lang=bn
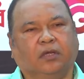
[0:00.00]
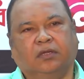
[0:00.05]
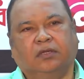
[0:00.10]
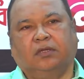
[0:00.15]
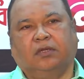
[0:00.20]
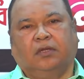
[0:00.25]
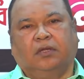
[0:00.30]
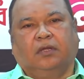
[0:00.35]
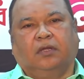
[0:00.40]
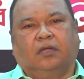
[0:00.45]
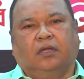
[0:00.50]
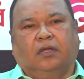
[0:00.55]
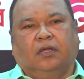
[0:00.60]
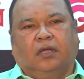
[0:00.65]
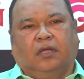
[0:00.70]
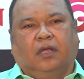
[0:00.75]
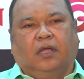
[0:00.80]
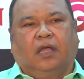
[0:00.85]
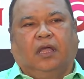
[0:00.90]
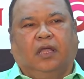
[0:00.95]
থাকে
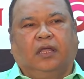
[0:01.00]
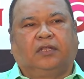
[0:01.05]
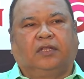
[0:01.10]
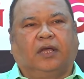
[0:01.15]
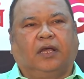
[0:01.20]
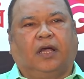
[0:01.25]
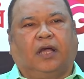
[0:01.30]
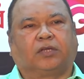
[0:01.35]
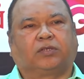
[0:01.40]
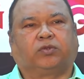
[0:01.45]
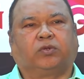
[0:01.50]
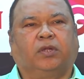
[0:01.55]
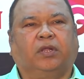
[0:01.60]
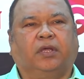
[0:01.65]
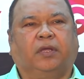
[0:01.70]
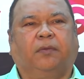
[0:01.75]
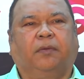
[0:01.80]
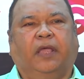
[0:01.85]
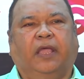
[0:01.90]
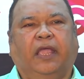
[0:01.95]
এটা আসলে
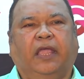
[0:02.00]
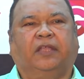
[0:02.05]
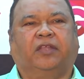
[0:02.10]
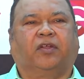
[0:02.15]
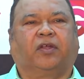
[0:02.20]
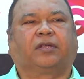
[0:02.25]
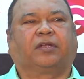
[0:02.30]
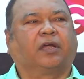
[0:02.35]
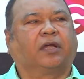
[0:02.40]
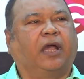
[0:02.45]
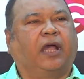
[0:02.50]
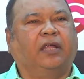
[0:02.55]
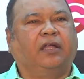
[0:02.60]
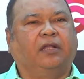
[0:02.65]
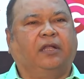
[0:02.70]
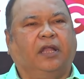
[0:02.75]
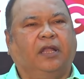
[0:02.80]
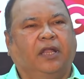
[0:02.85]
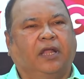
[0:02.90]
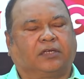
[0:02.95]
এটার একটা
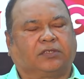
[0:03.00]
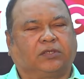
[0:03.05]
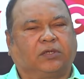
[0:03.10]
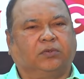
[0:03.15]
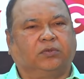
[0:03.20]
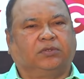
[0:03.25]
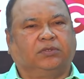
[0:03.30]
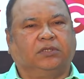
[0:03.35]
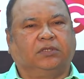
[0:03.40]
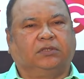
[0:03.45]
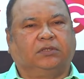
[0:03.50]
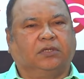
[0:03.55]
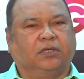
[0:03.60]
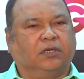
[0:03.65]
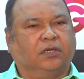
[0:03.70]
গাইডলাইন আসা উচিত